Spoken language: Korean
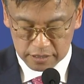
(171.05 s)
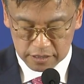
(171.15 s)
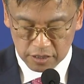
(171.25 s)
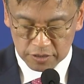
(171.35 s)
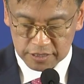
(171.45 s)

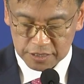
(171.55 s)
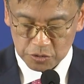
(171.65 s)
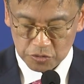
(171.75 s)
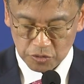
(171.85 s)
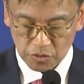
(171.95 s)

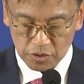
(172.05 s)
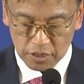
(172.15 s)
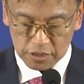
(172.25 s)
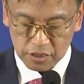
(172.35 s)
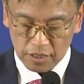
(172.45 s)
선제적으로
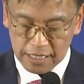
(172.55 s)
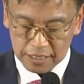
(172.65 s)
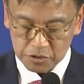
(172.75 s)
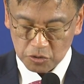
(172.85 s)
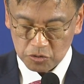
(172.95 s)

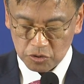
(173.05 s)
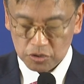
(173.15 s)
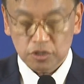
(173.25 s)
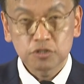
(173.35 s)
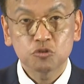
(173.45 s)
전략적으로